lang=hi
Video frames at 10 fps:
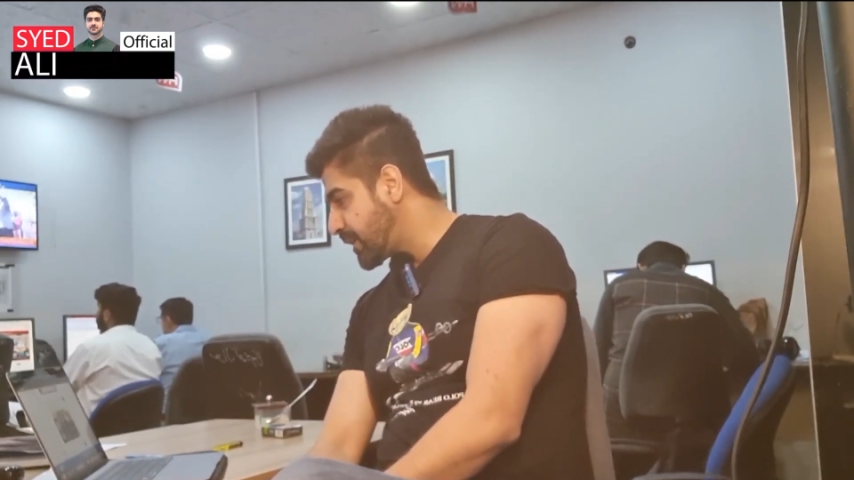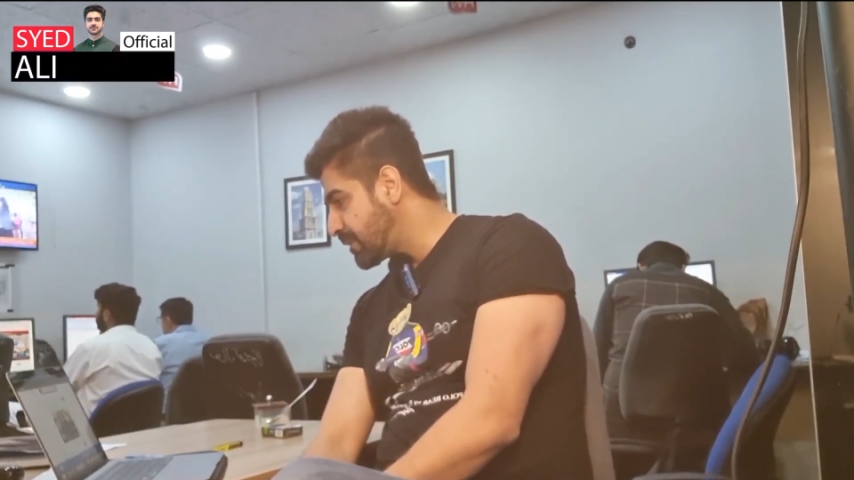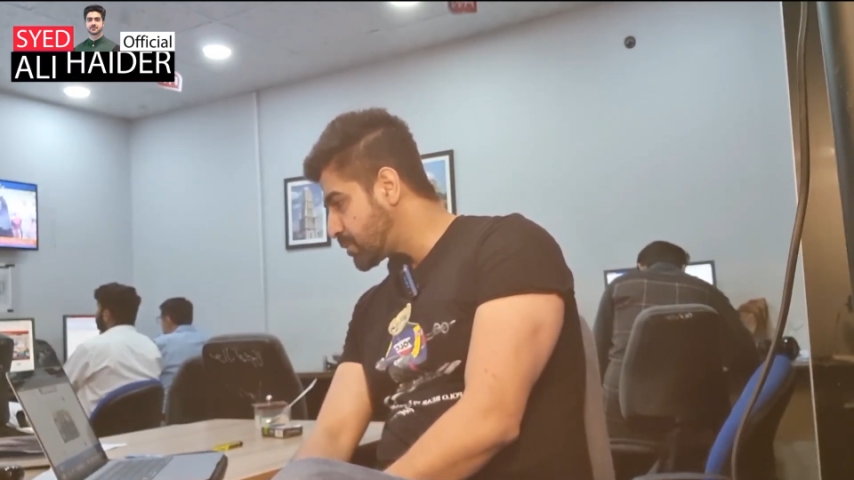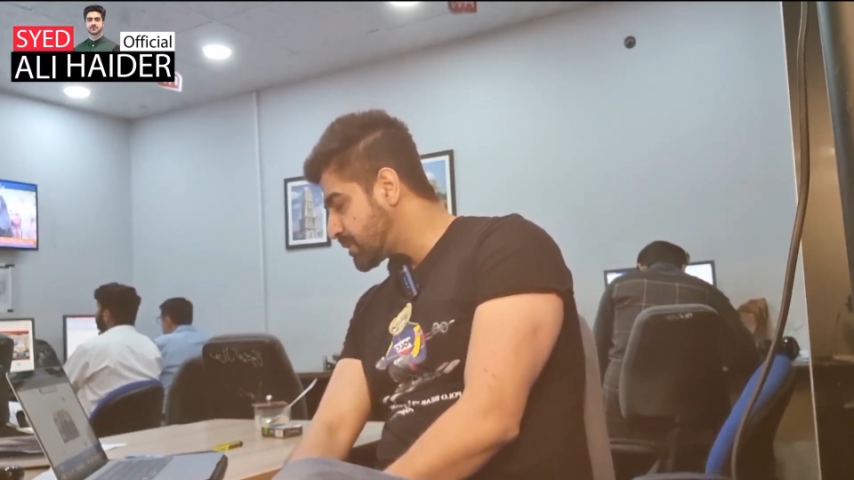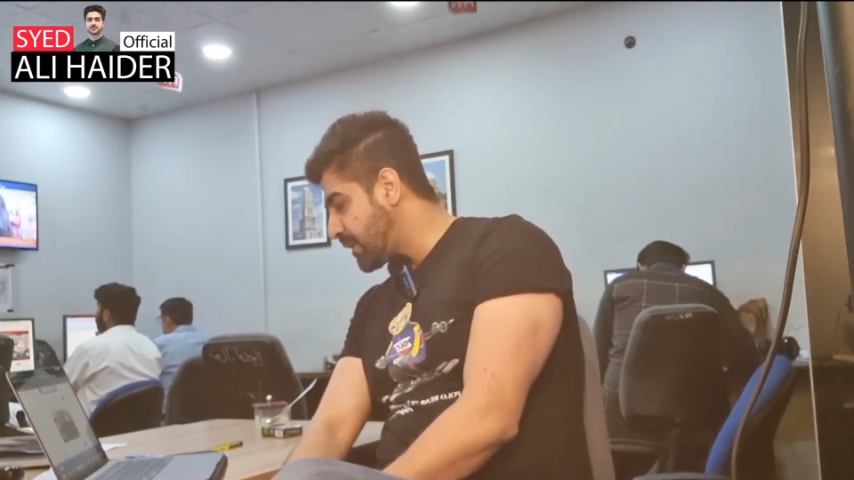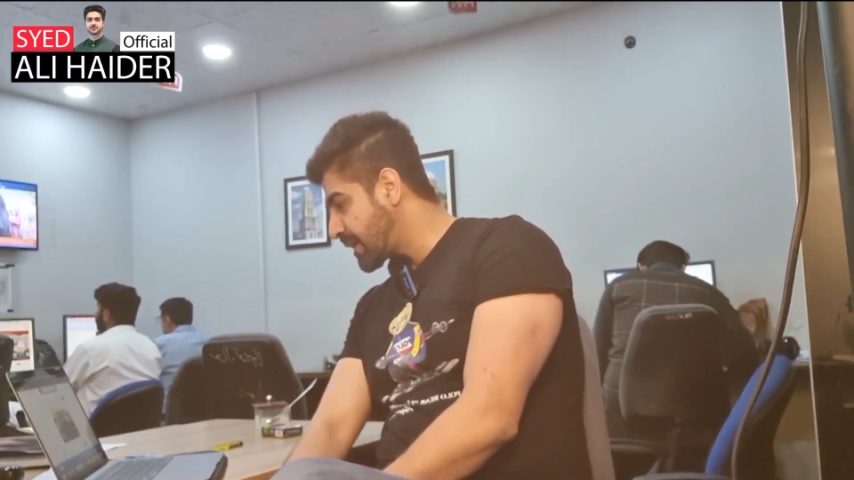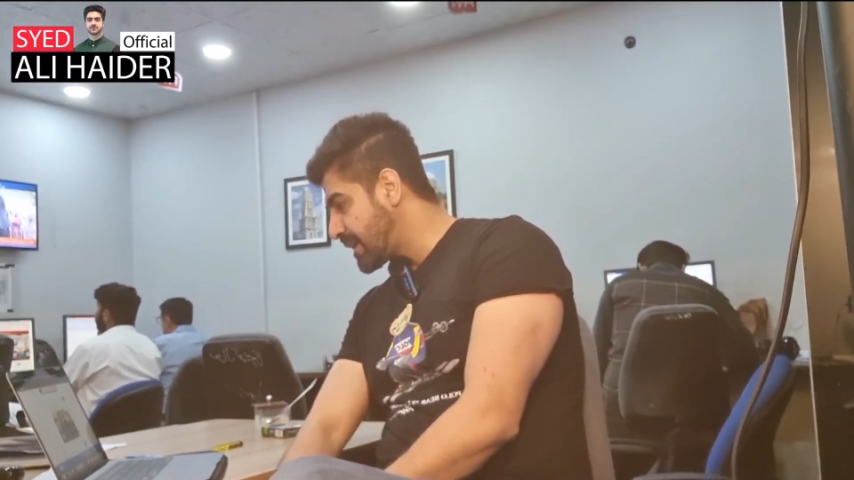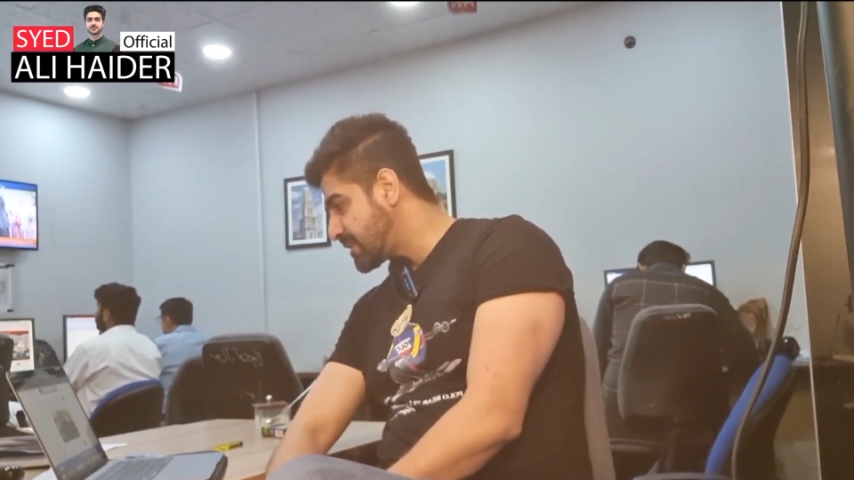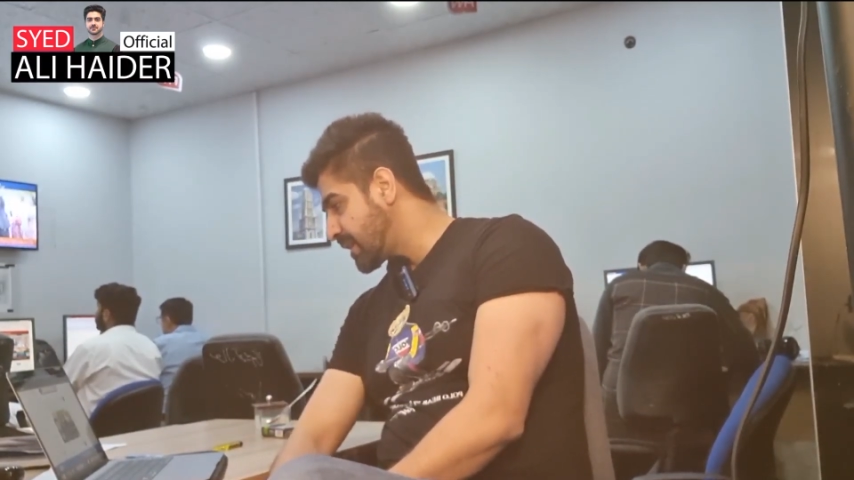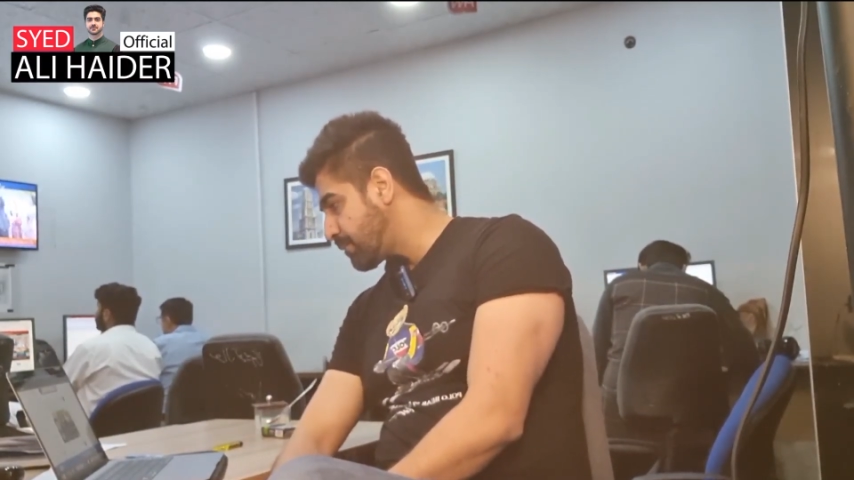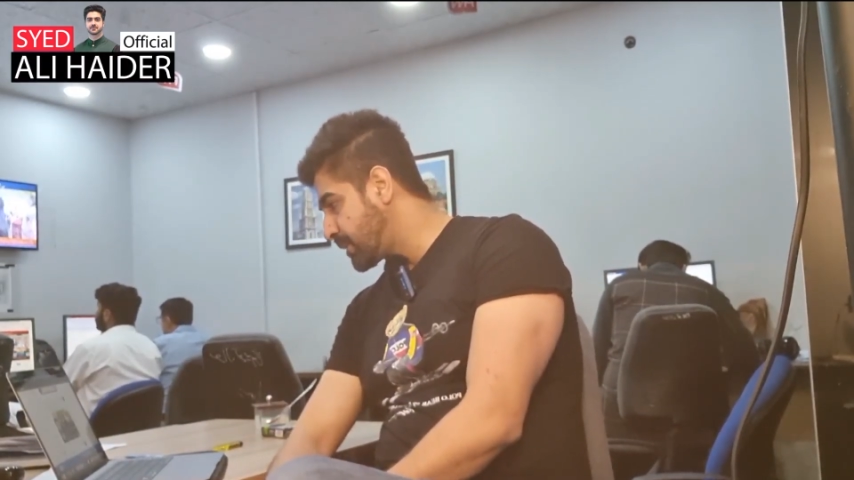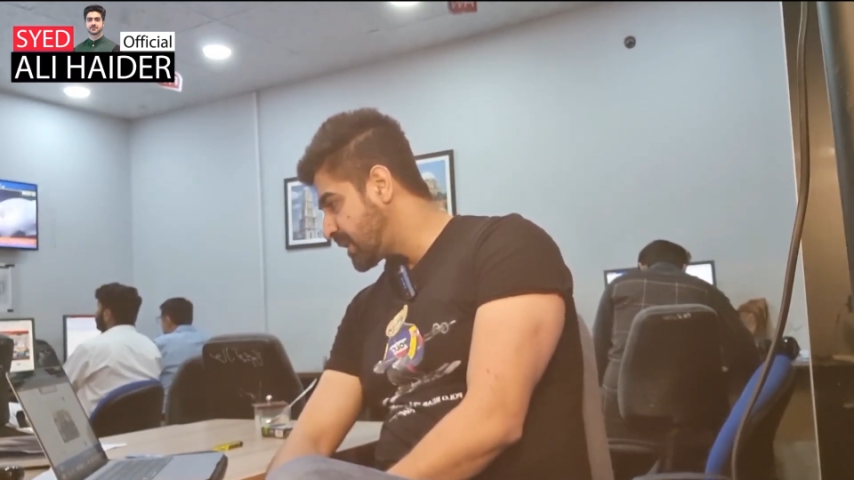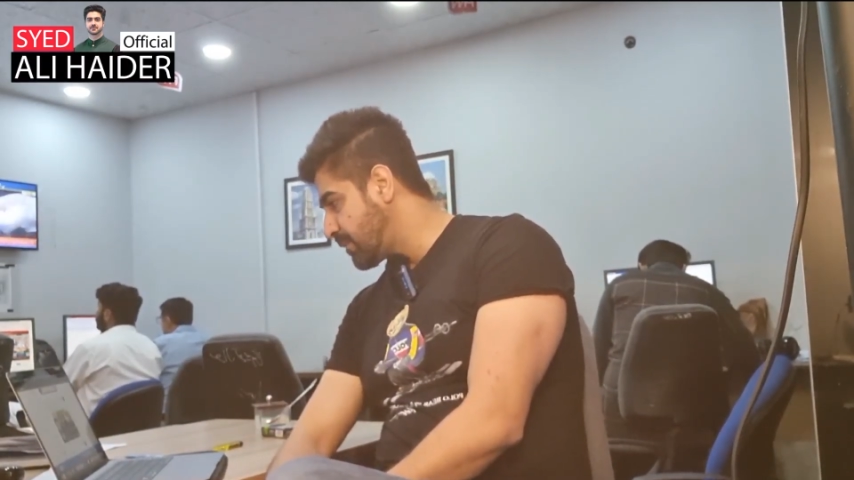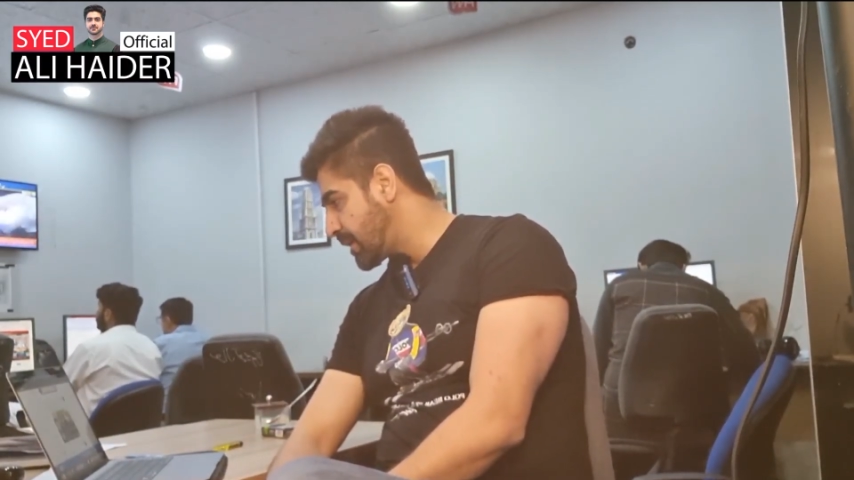फरीद मुस्तफा कैसे अरबपति